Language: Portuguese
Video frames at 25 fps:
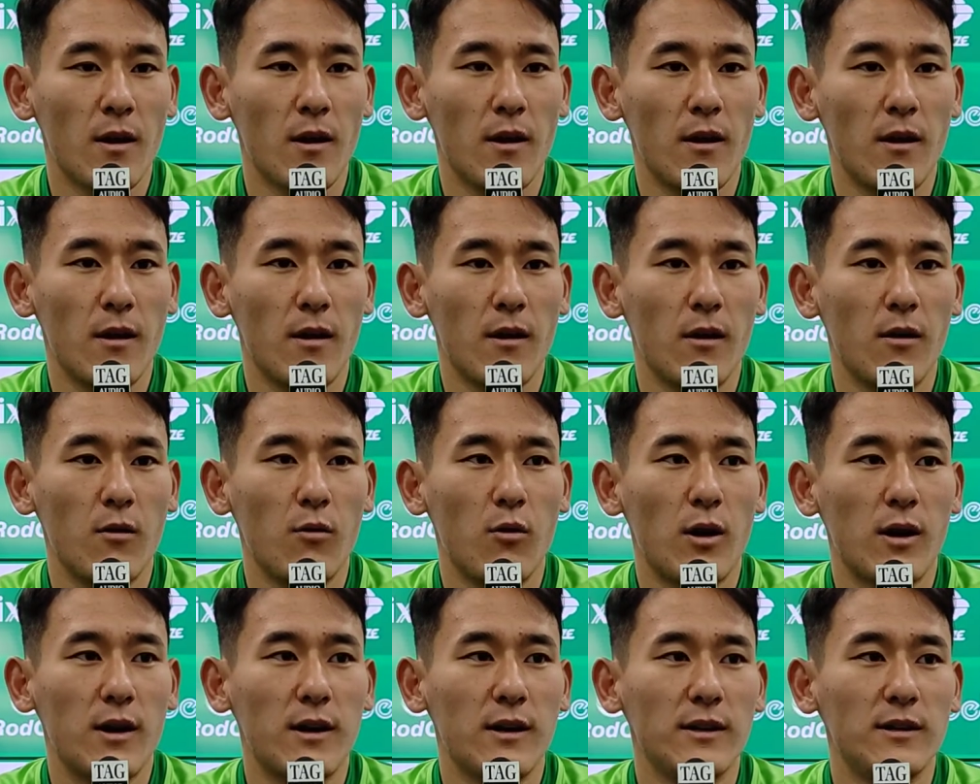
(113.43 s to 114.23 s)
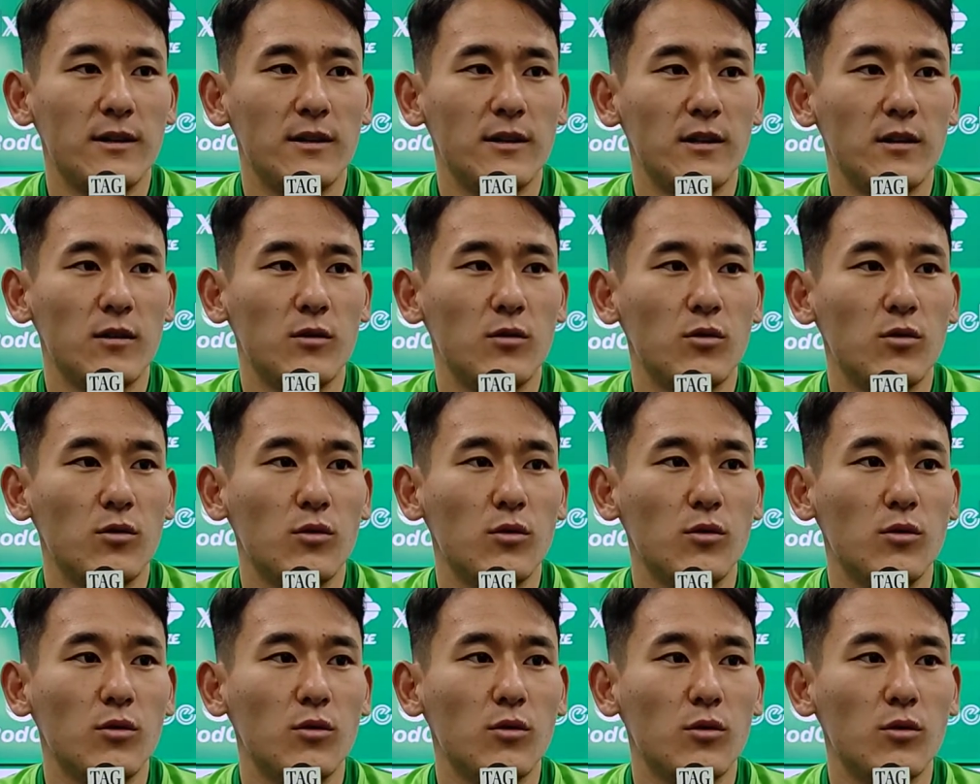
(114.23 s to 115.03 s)
É, eu
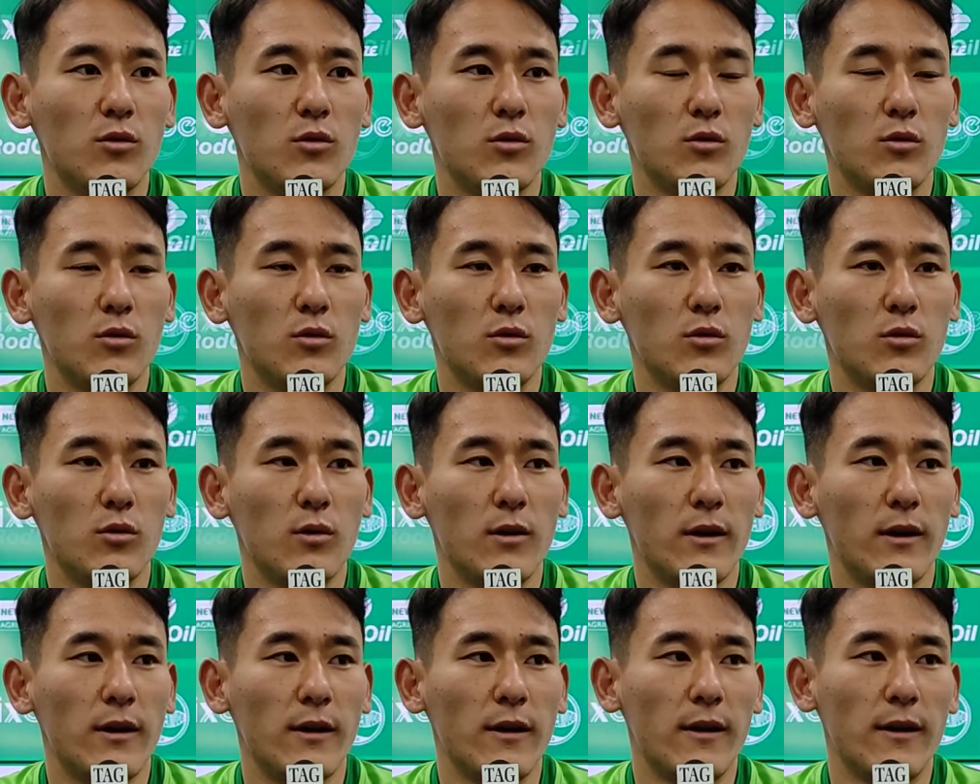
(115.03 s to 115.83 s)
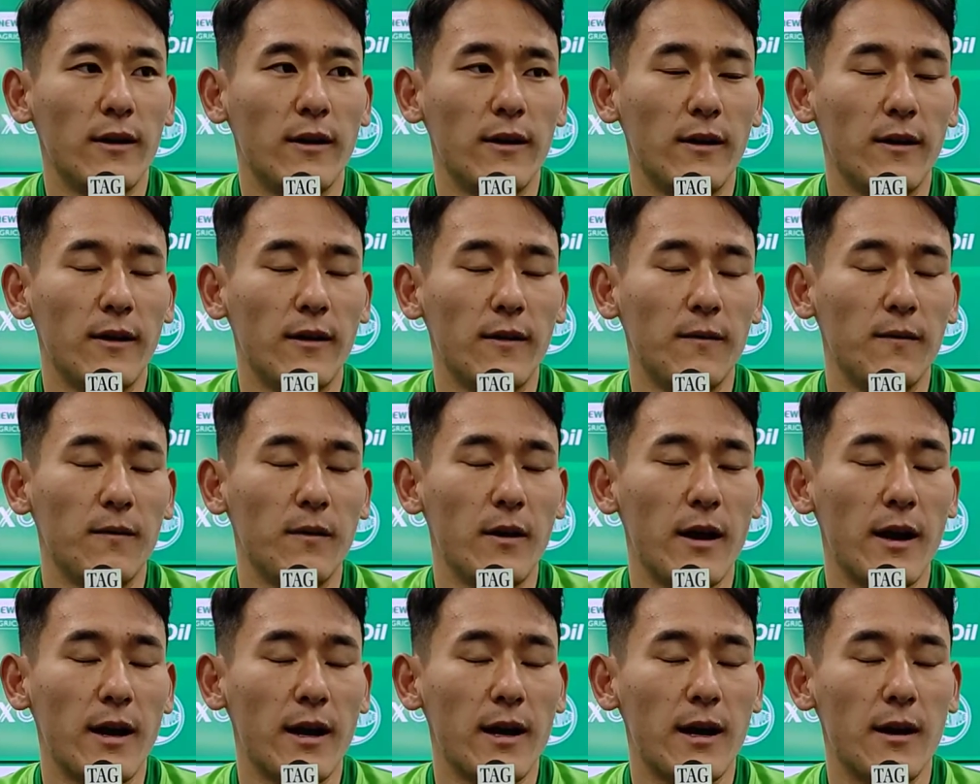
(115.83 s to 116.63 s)
acredito é,
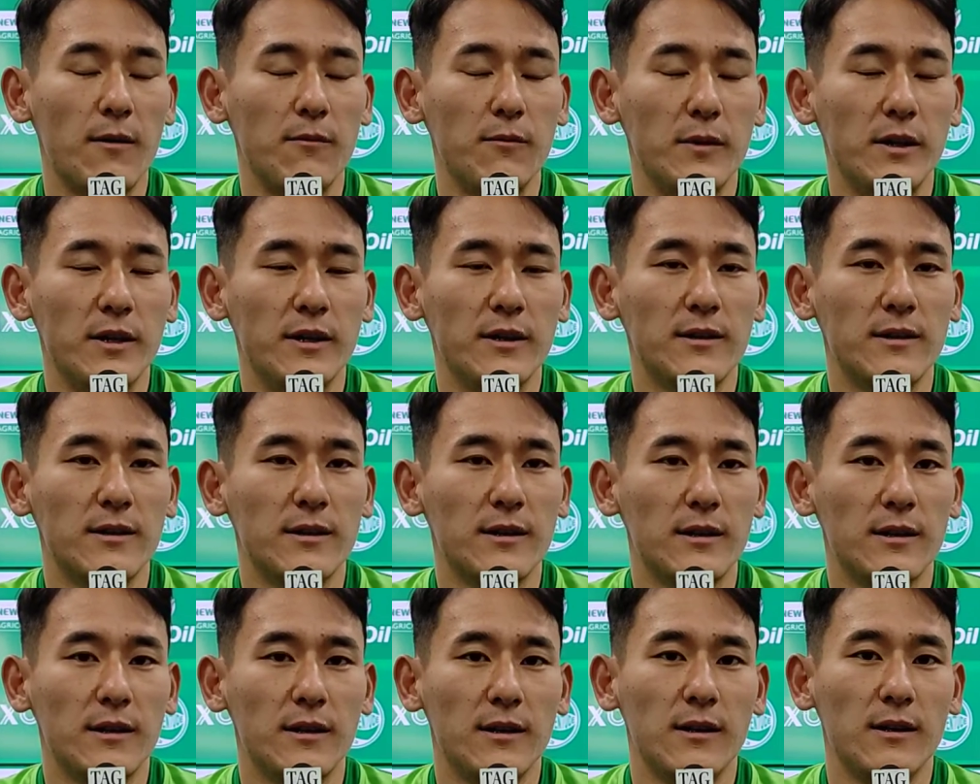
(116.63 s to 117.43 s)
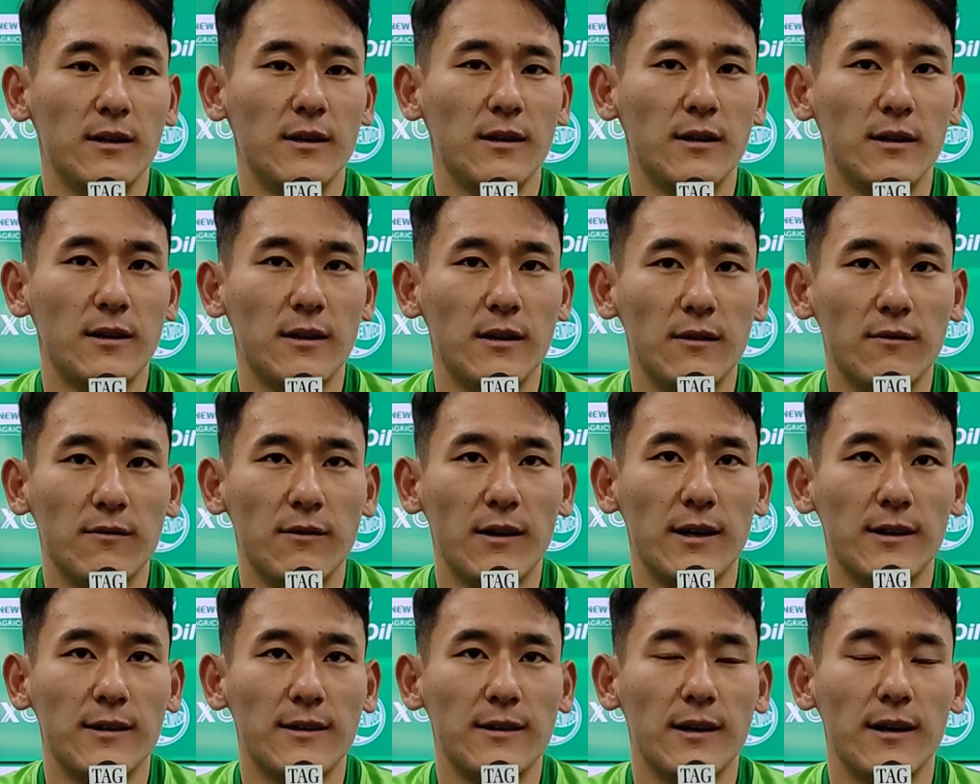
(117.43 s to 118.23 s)
é, a camisa que, que
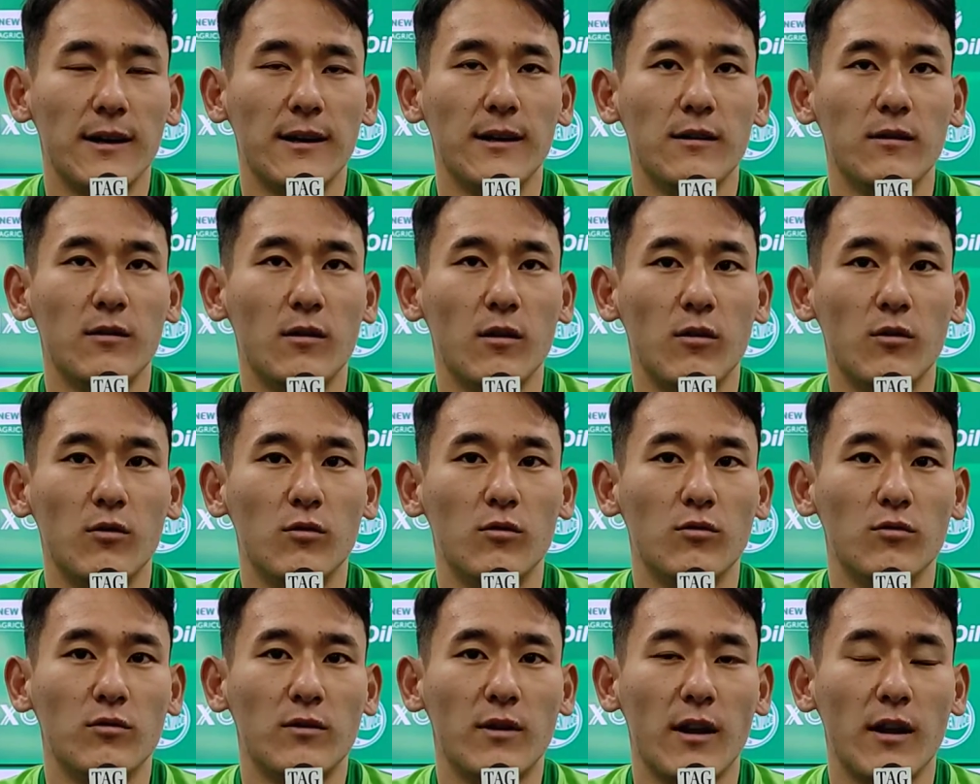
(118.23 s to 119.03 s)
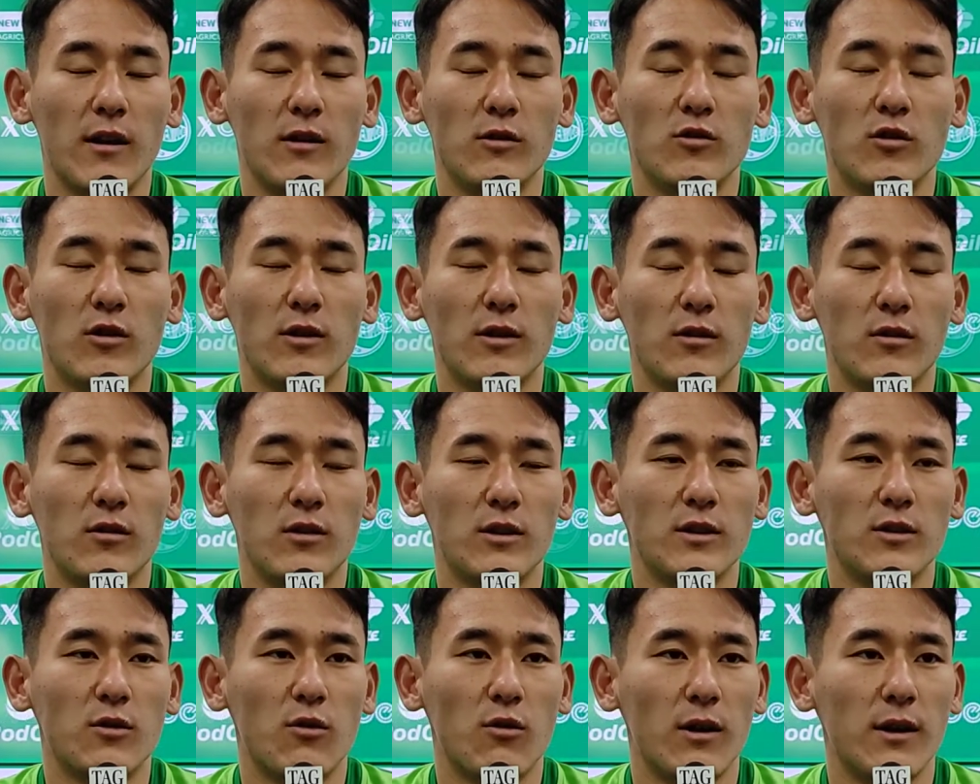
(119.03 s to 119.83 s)
vai estar, então tem
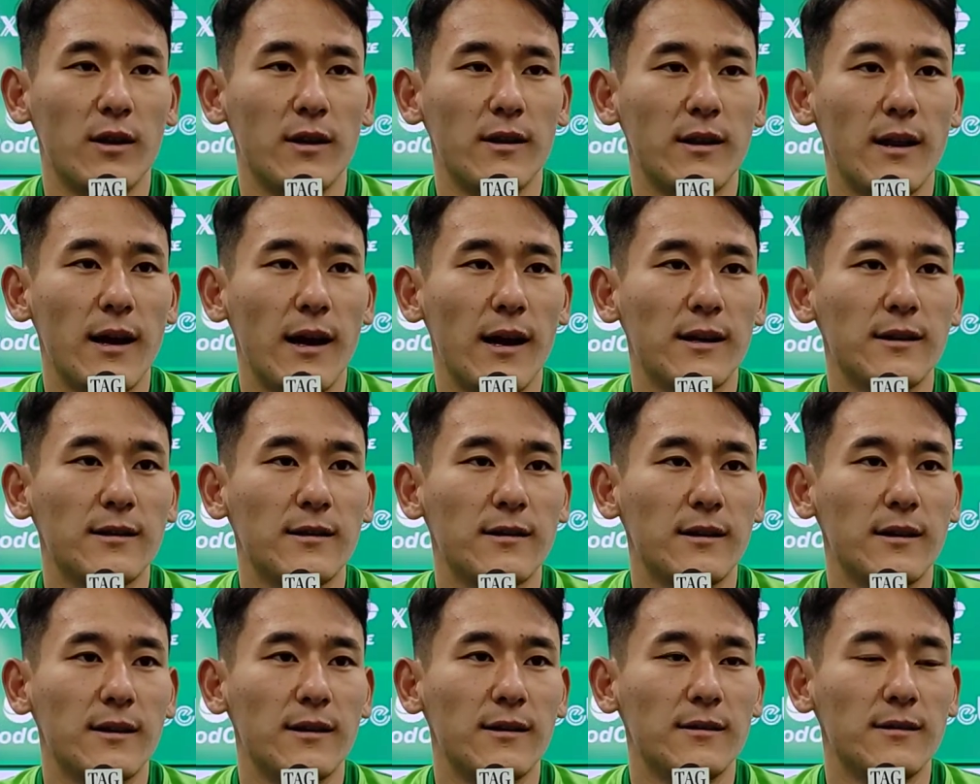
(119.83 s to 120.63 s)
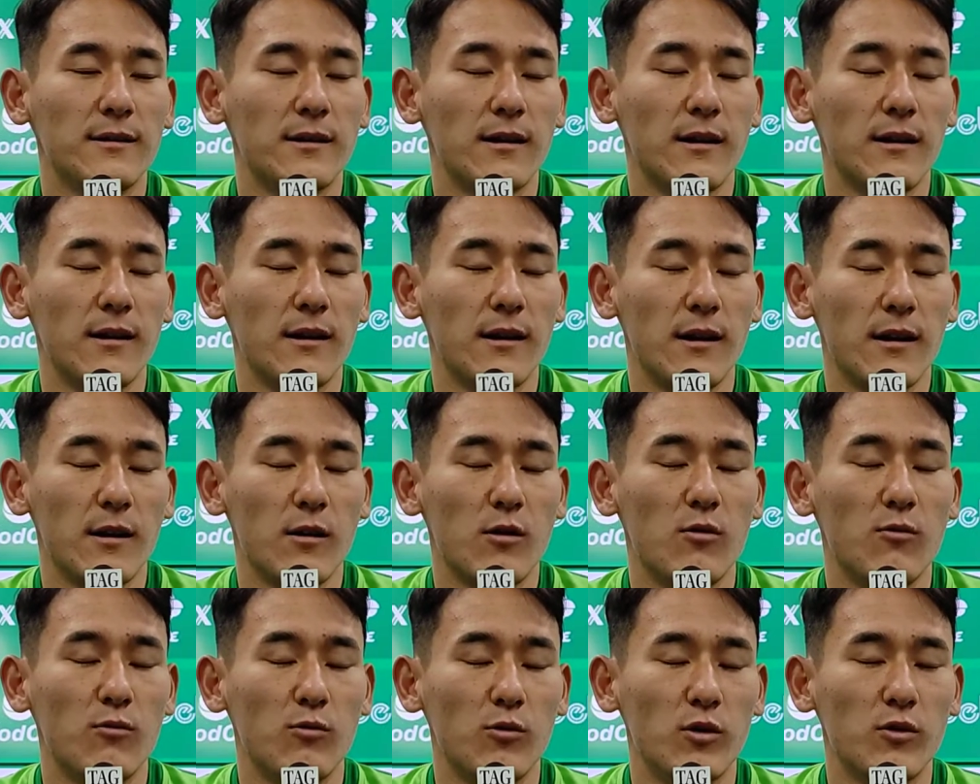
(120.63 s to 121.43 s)
jogadores de qualidade, né, eles têm um
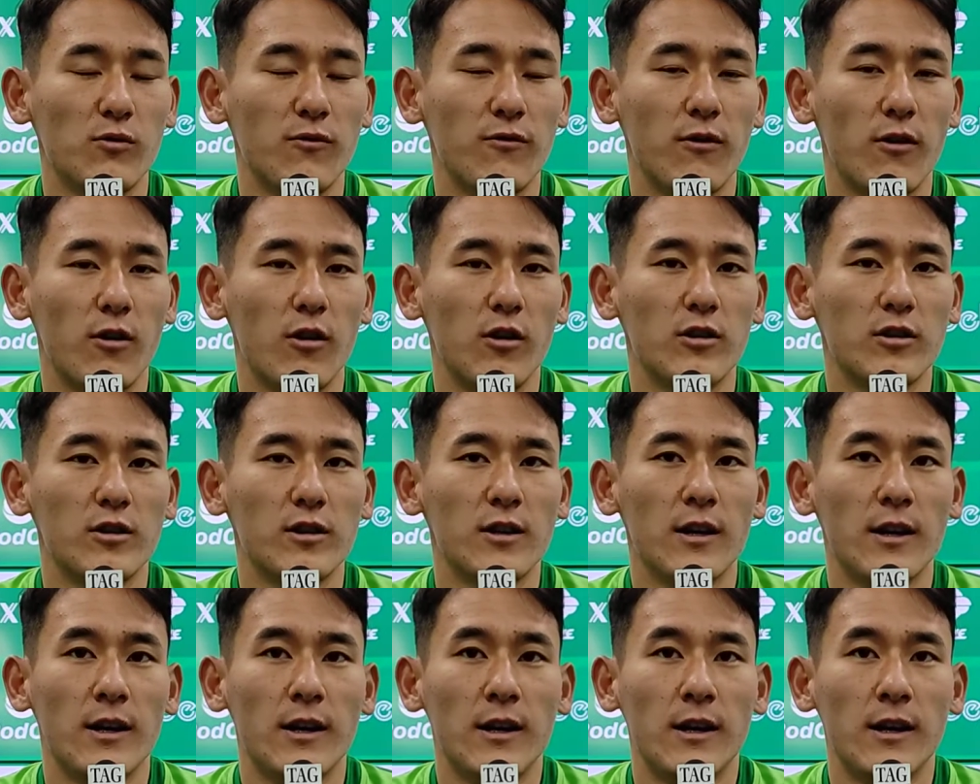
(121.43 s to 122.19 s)
elenco muito forte